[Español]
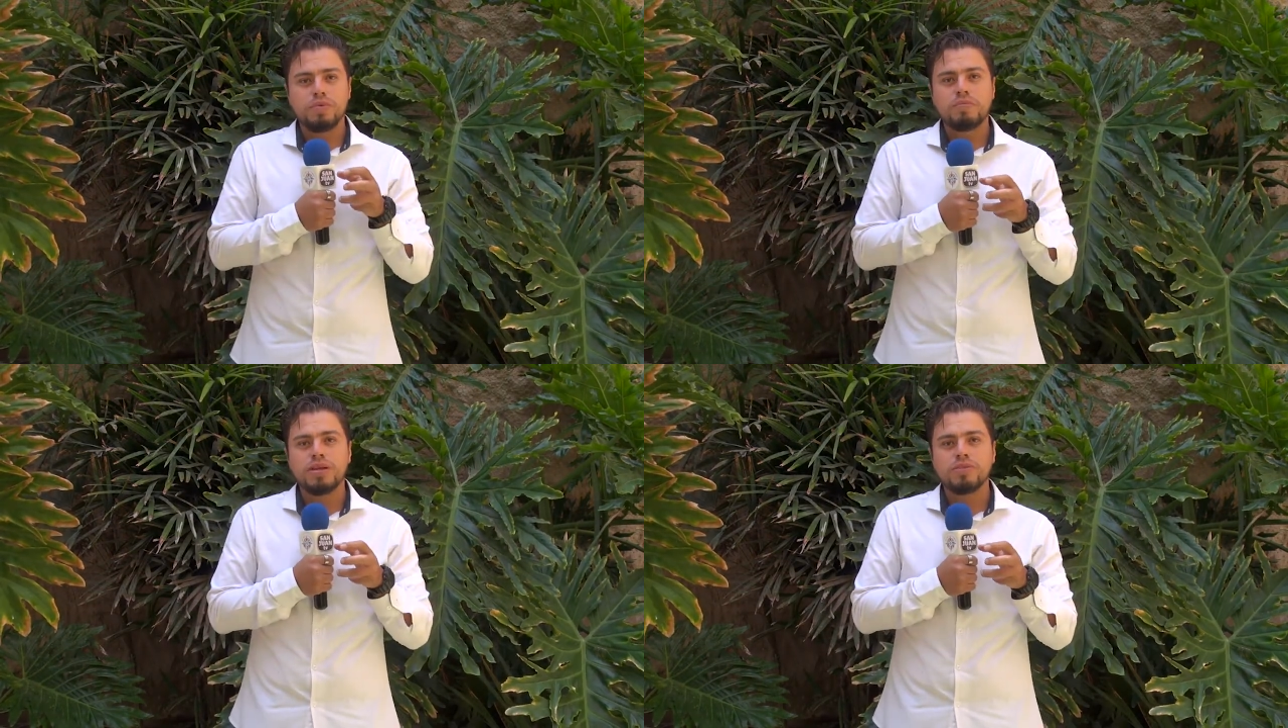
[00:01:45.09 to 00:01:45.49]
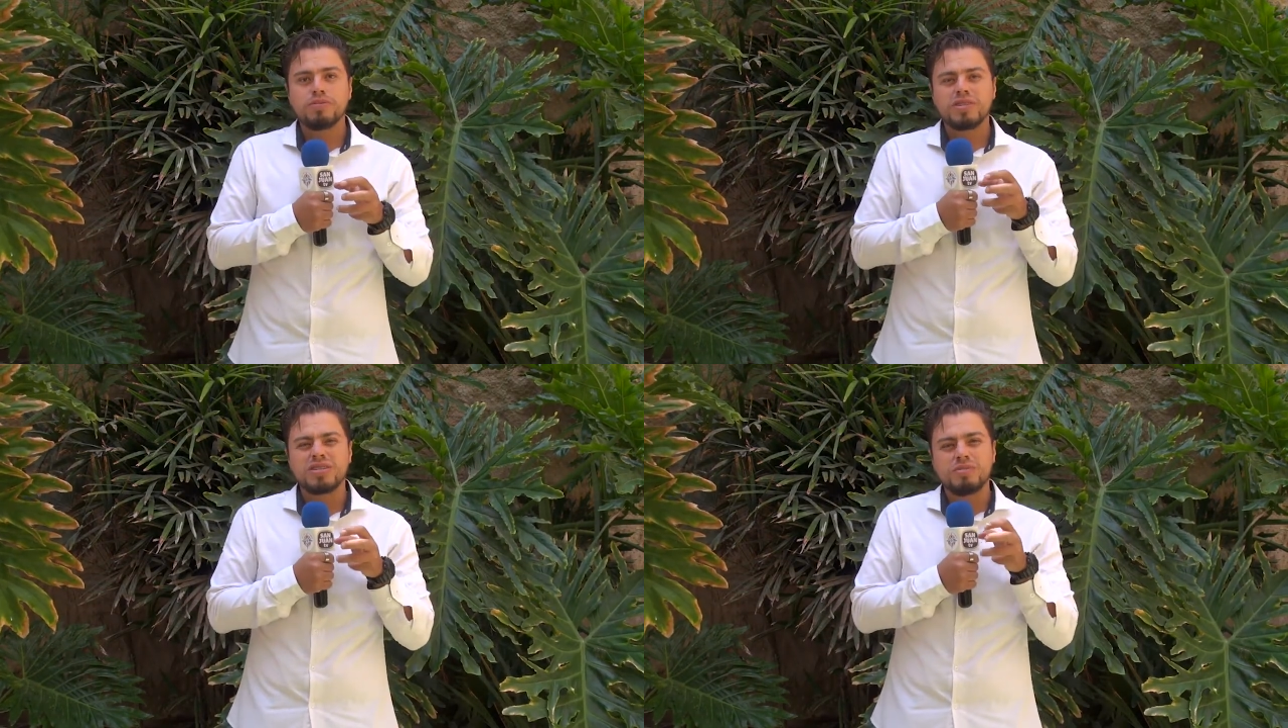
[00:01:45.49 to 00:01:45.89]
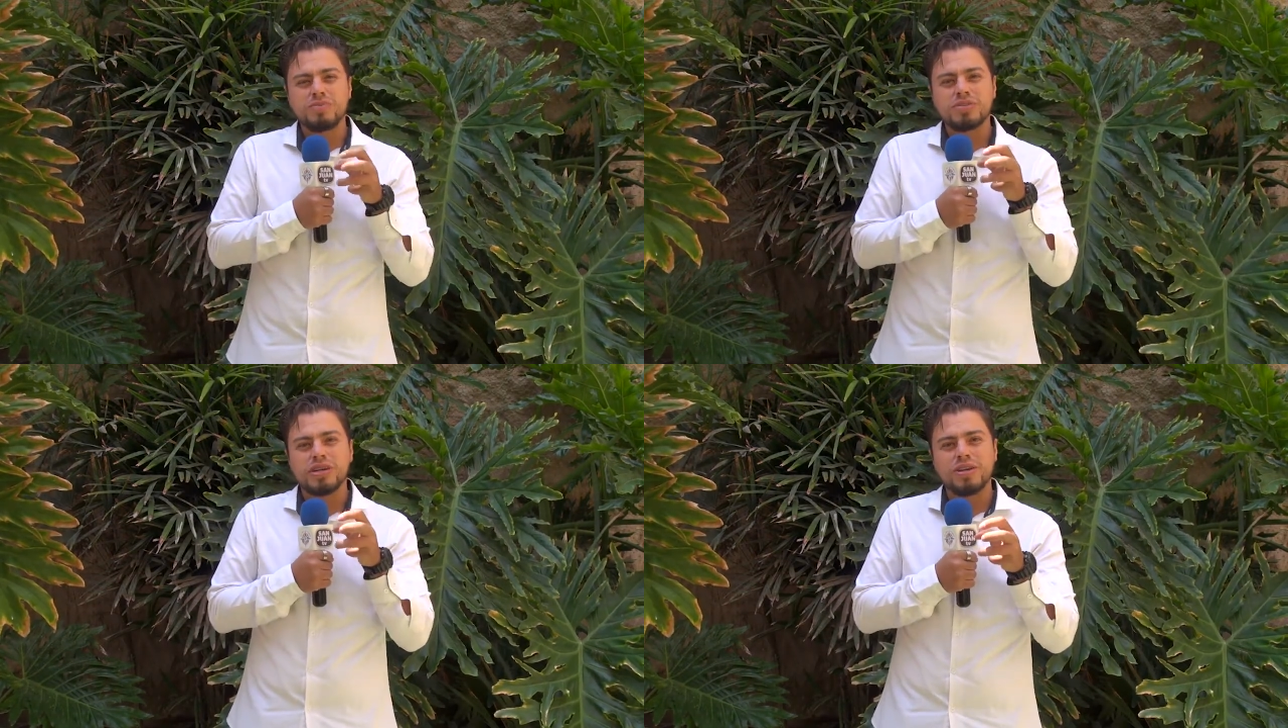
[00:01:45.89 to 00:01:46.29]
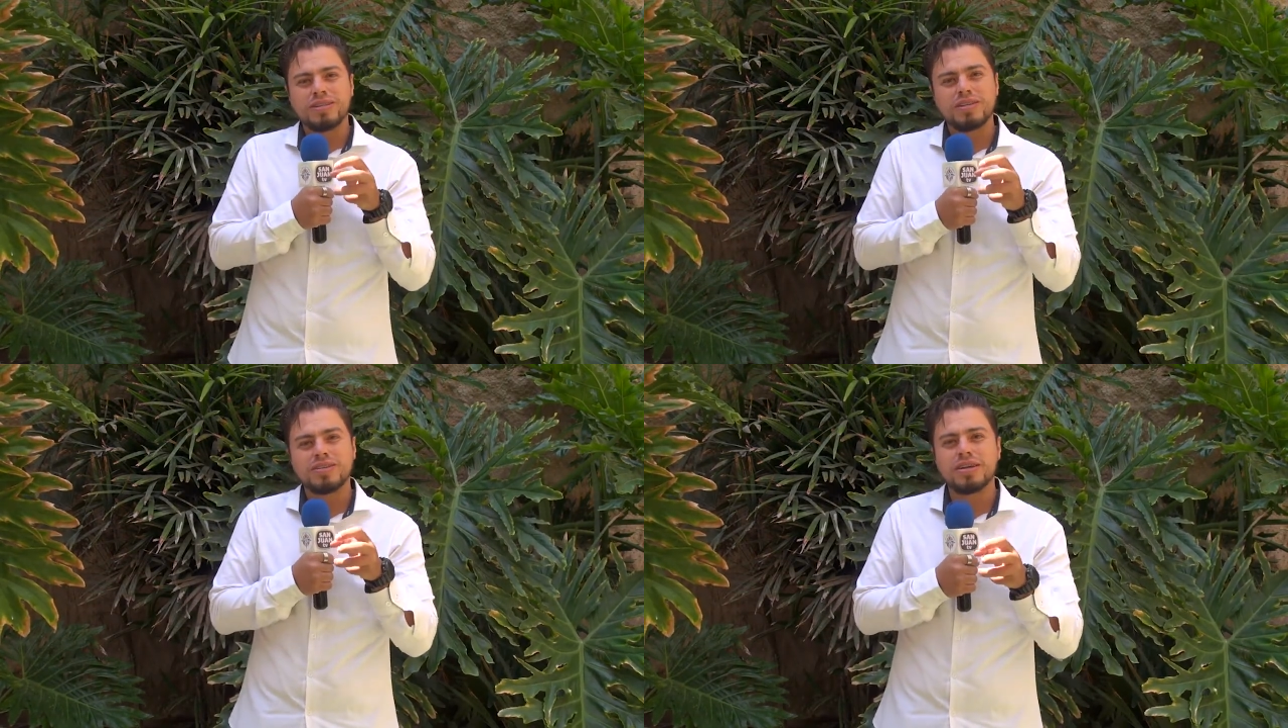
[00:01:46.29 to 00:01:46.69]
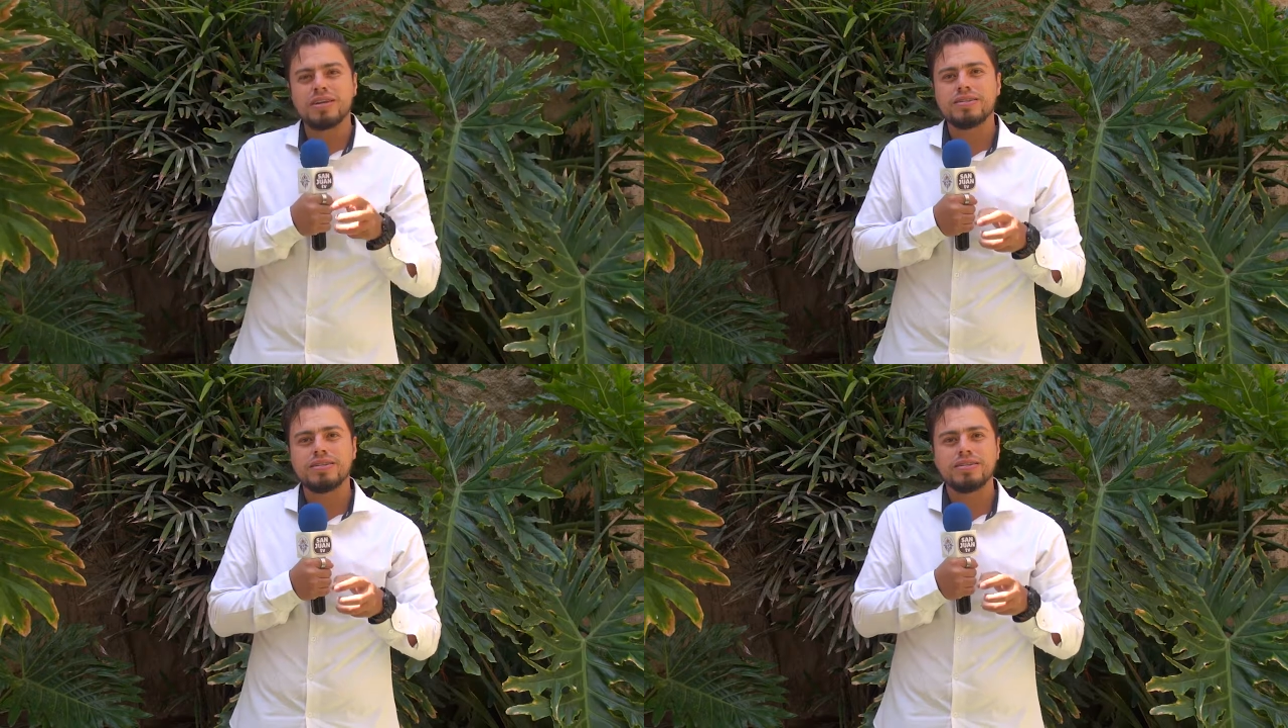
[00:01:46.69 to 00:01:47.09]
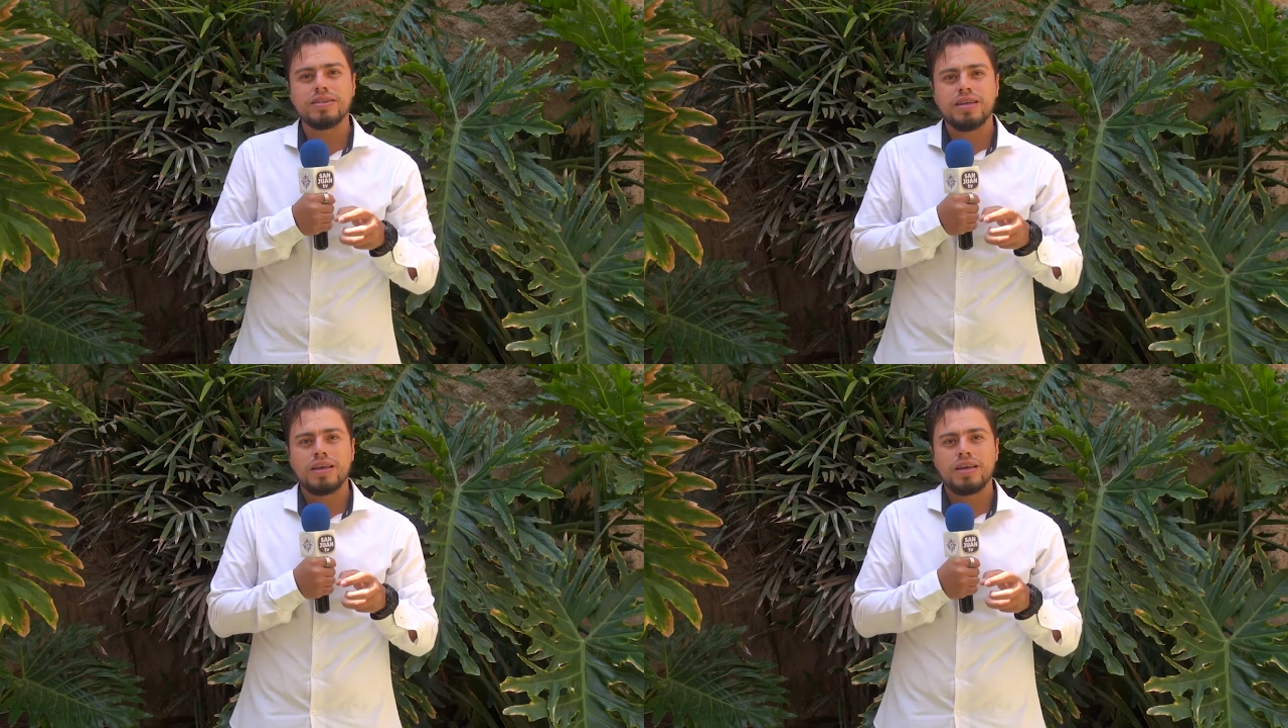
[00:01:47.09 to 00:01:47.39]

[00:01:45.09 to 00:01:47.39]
momentos estamos en estas crisis